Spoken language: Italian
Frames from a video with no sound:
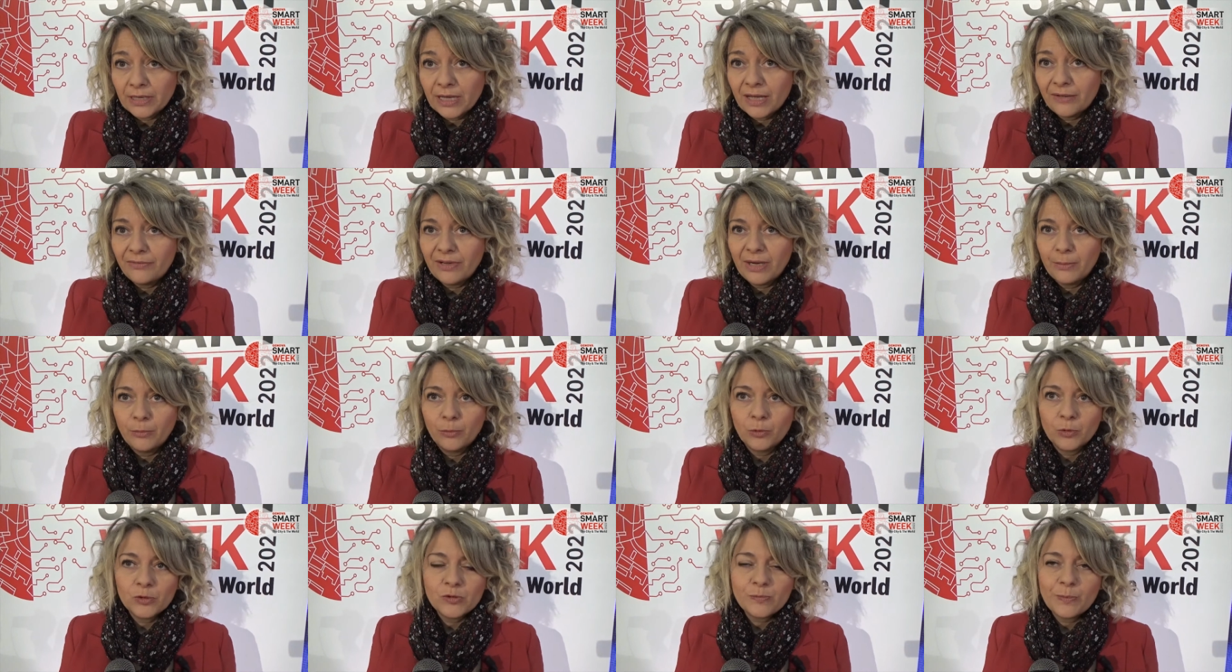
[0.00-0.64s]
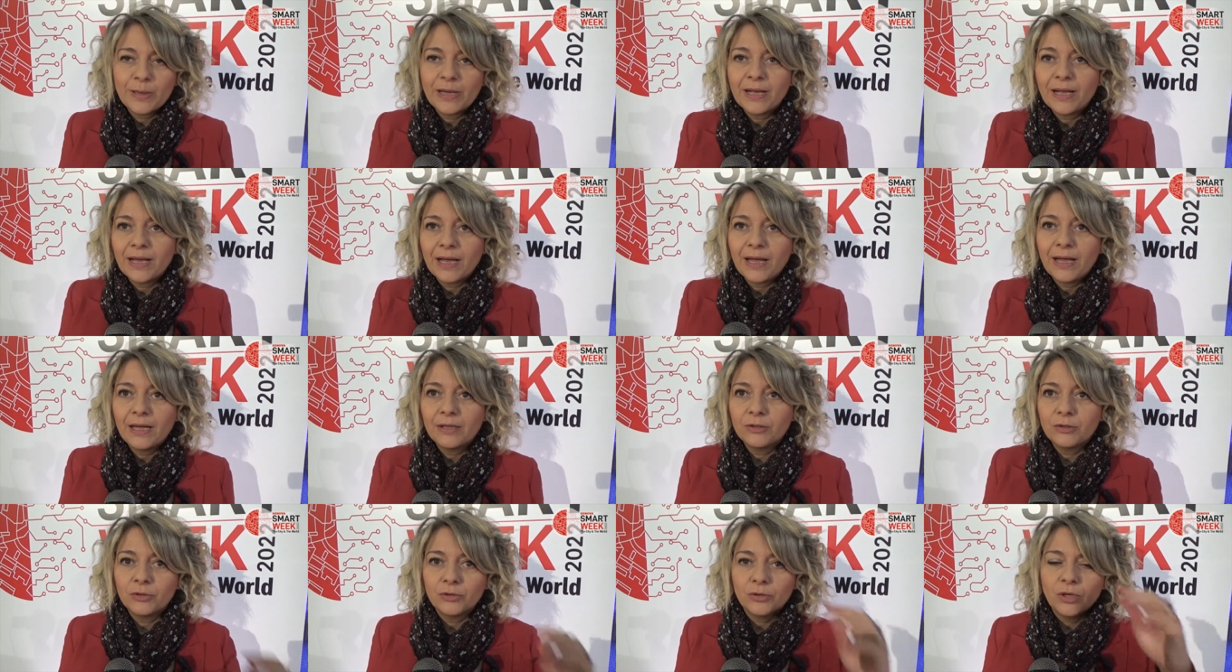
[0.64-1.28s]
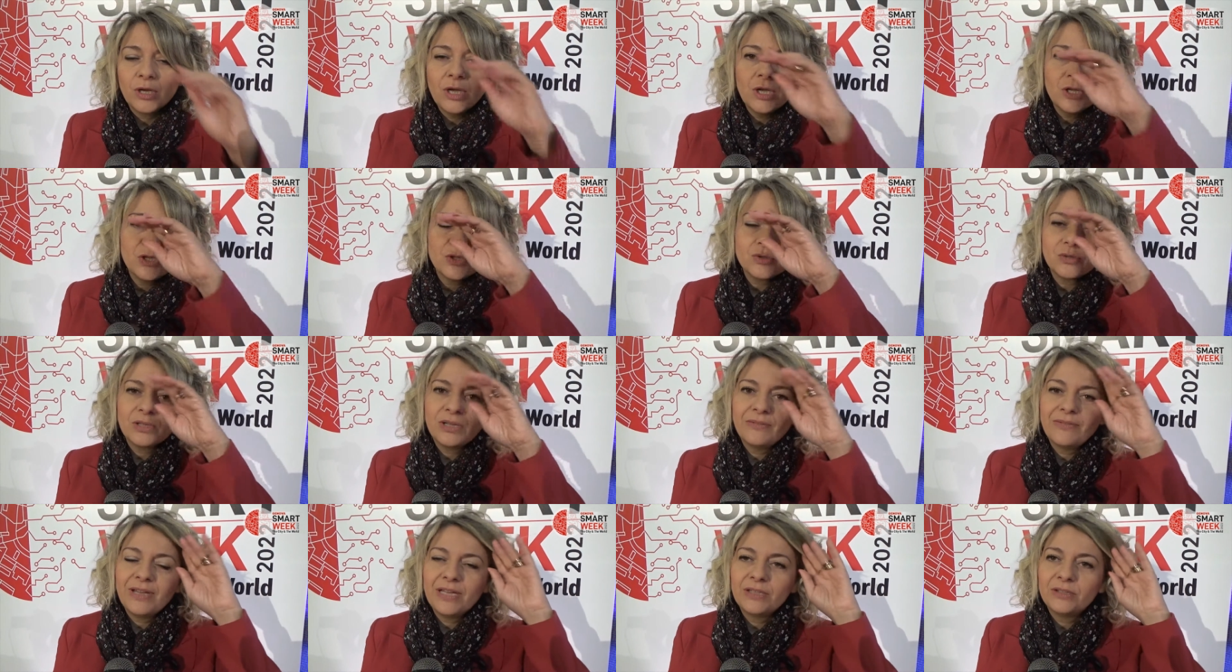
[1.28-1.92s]
Avremo uno spaccato
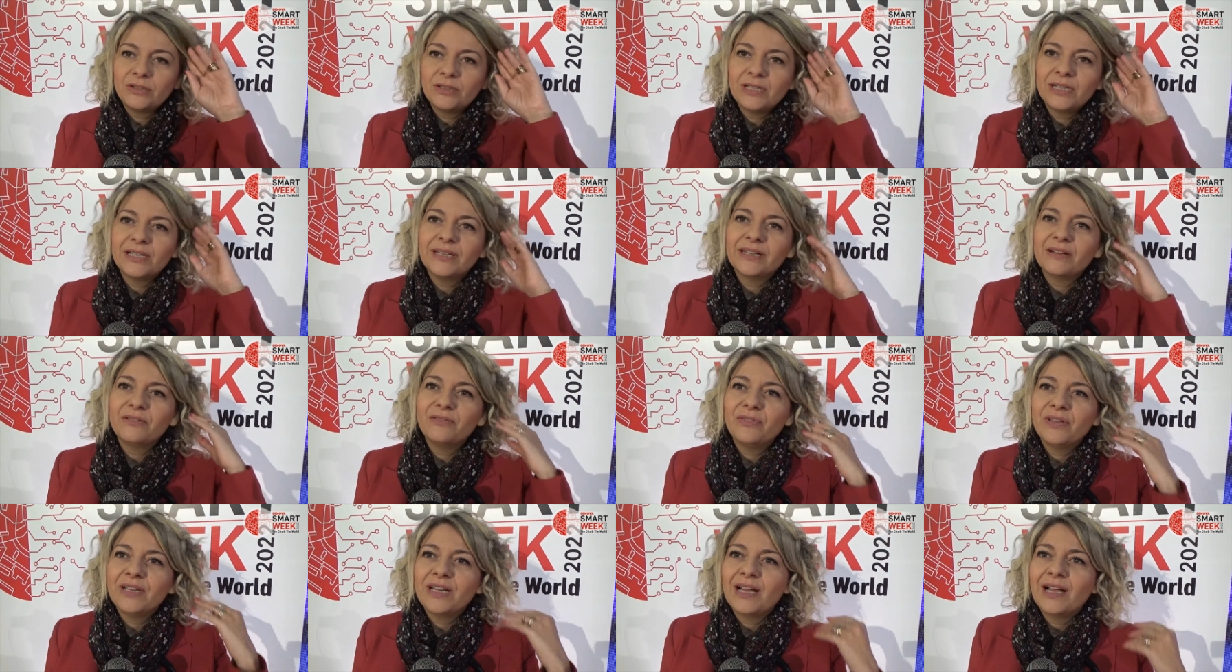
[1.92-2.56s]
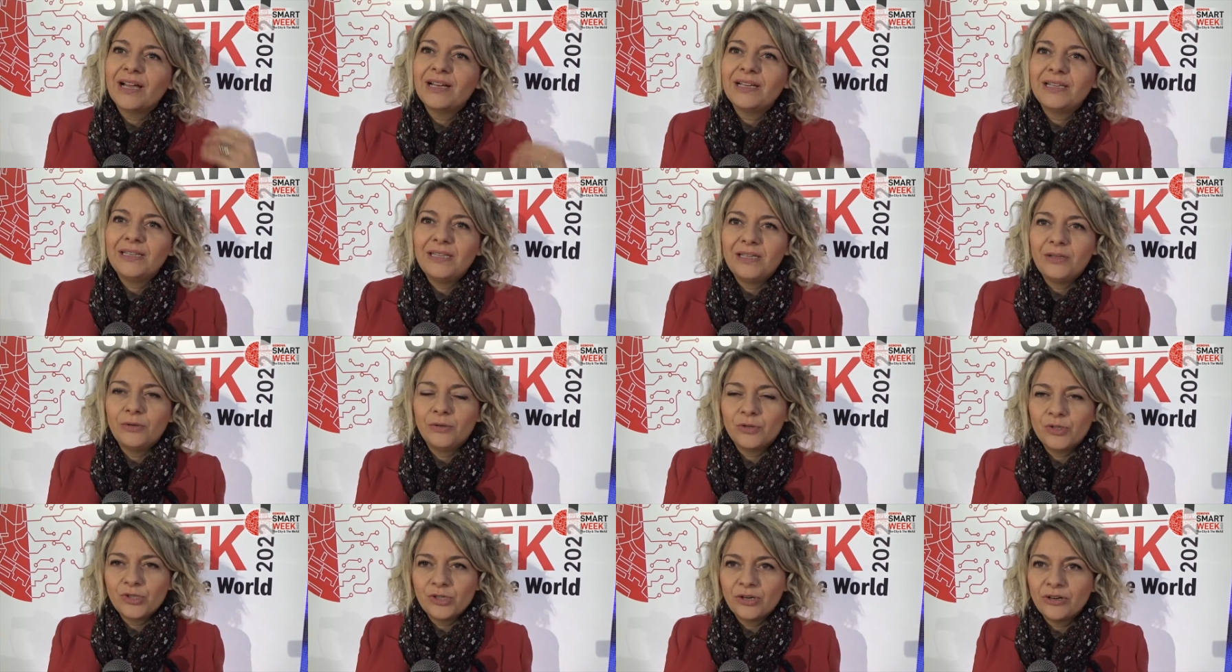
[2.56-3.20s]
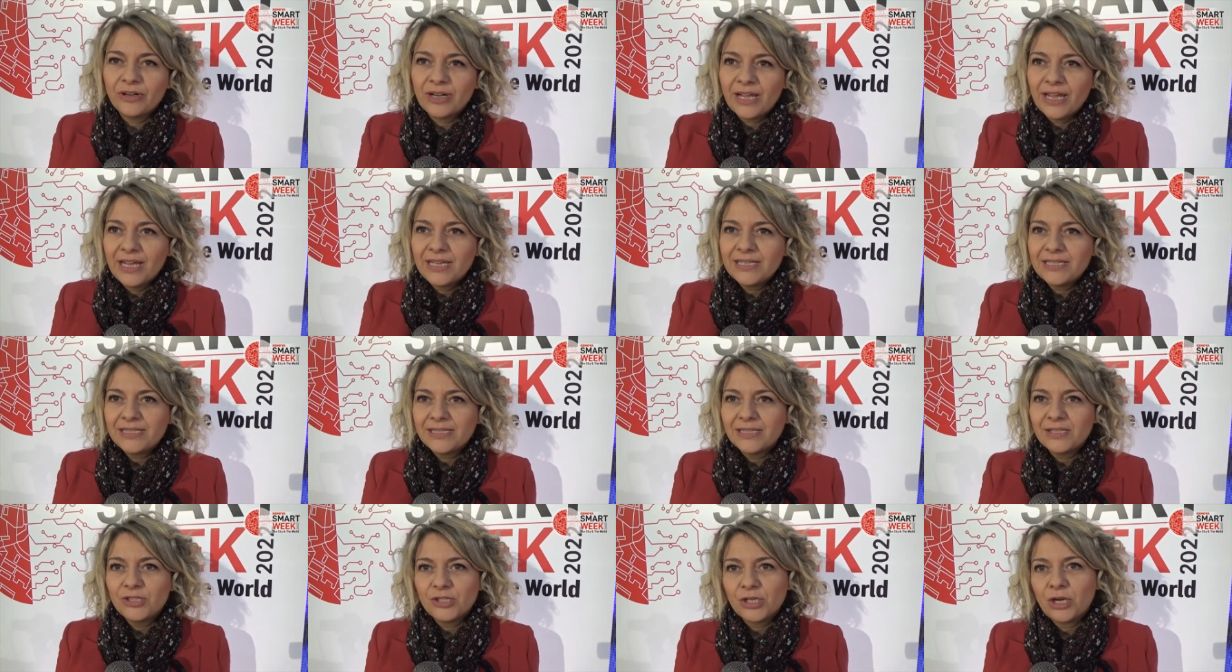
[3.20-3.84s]
sull'evento del gran finale di Ocean
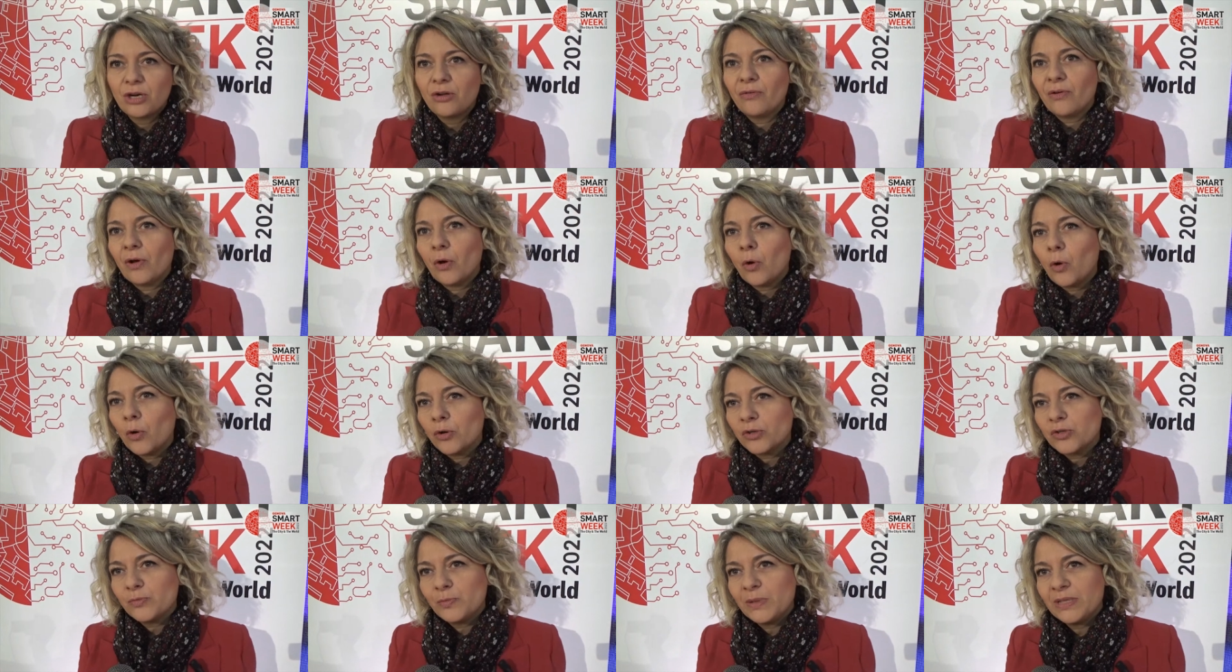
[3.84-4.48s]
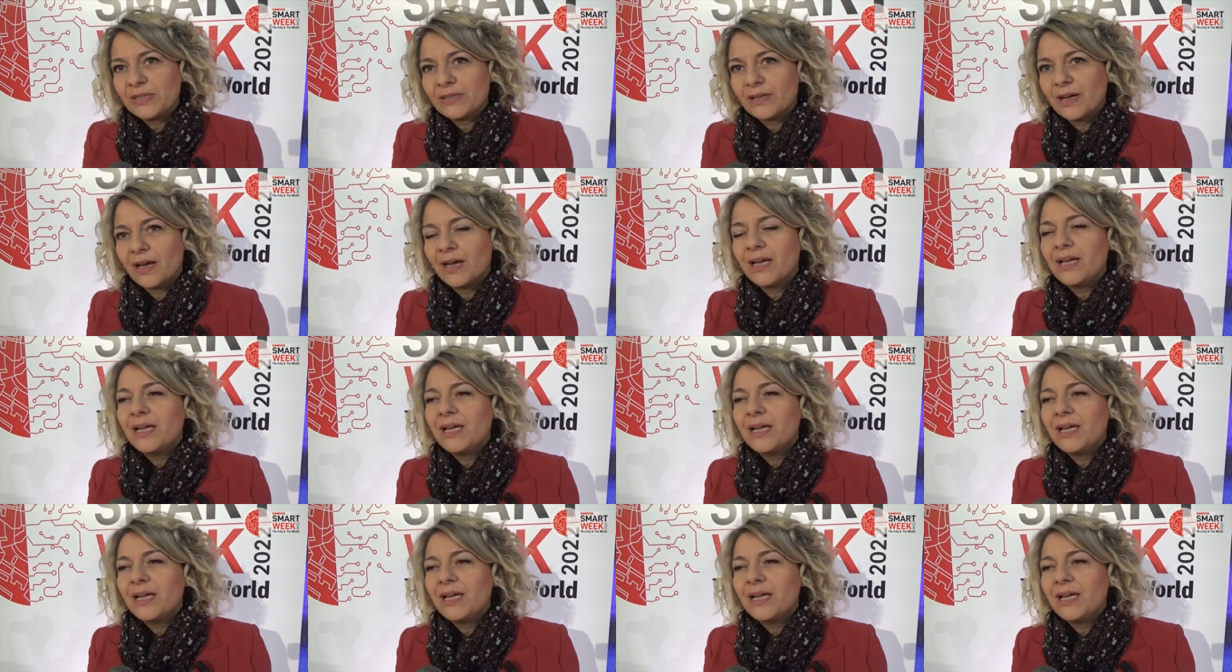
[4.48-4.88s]
Race, Genova ospita